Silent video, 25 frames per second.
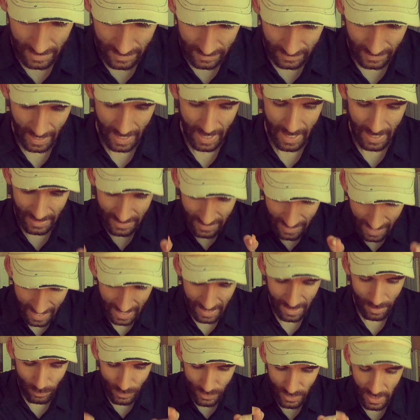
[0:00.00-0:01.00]
แต่ถ้า
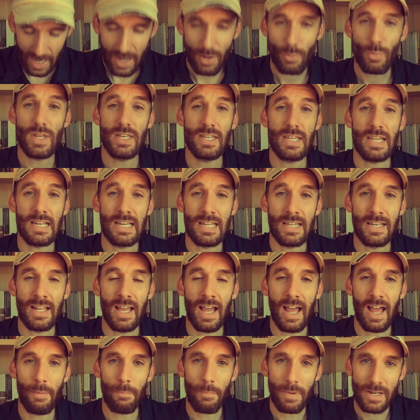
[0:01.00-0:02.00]
เราใช้วิธีนี้นะ
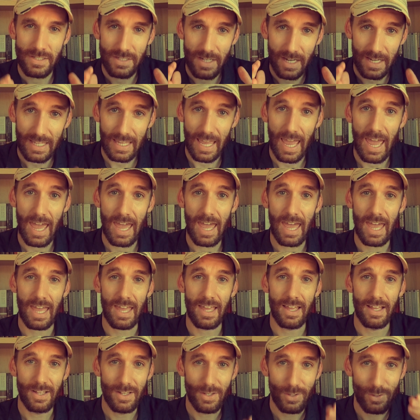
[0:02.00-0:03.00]
ครับ มันจะแก้
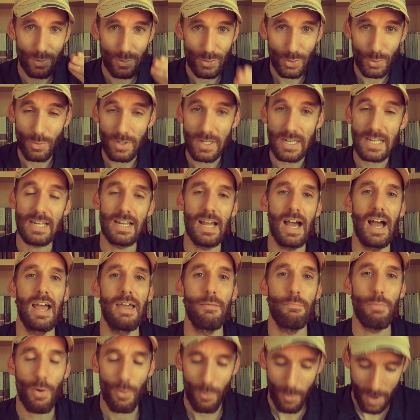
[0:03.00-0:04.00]
จุดนี้ได้
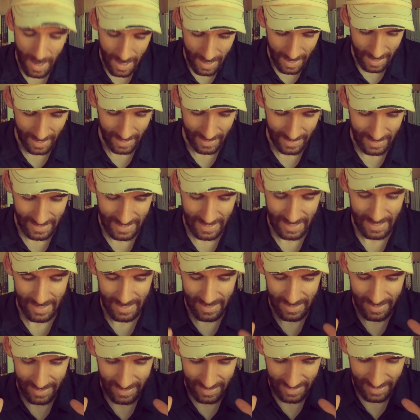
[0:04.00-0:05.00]
เพราะว่า
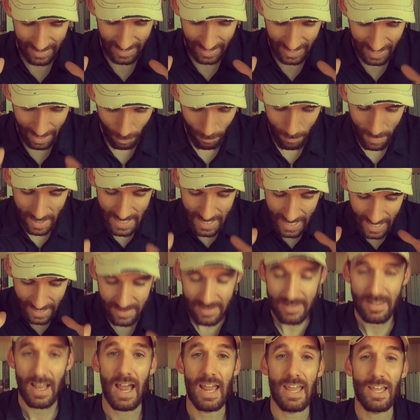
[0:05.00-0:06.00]
เราไม่ได้อา
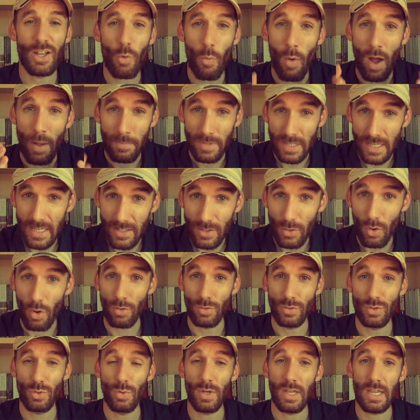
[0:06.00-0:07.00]
ศัยความคิดของ
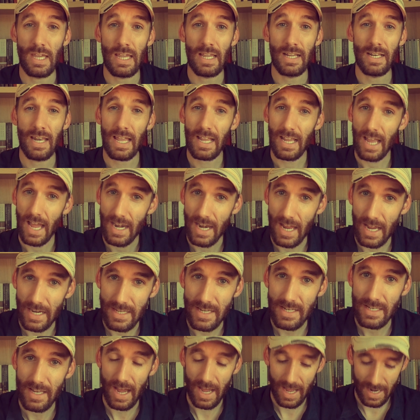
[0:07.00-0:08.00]
ตัวเองในการอ
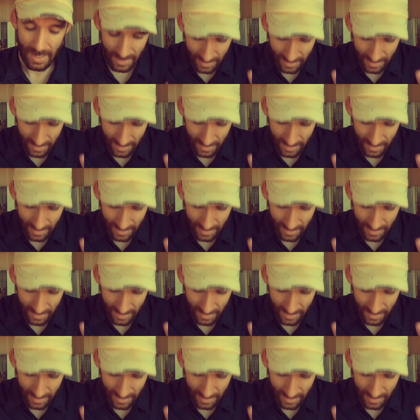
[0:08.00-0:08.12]
ธิษฐาน